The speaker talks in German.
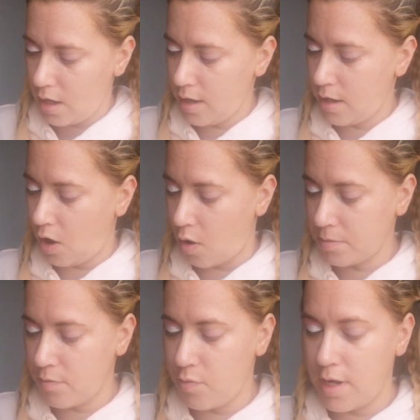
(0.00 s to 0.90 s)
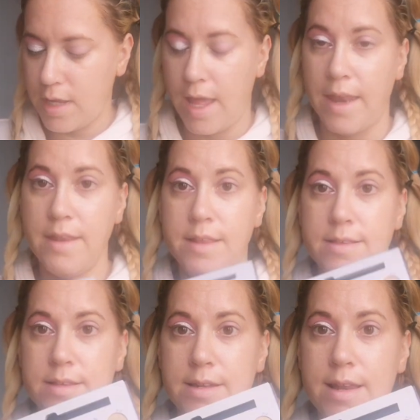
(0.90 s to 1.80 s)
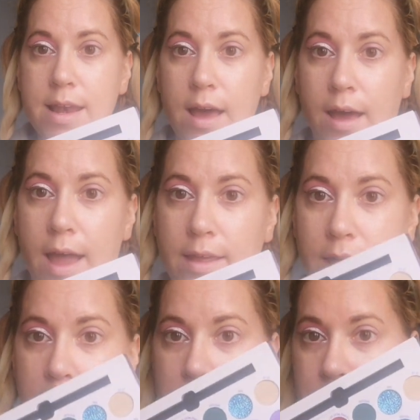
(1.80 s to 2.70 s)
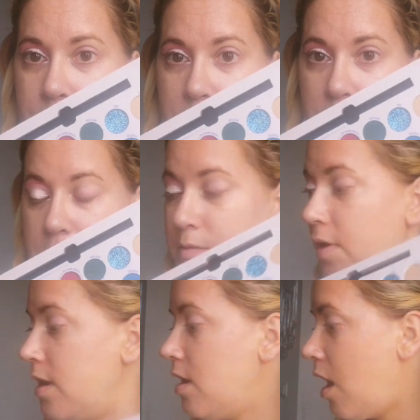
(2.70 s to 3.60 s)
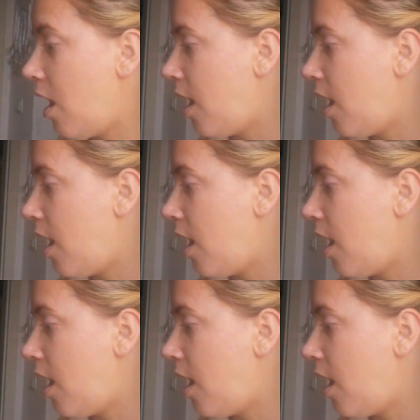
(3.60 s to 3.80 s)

Ich glaube, da würde ich gerne in dieses Lila reingehen. Das, was wir hier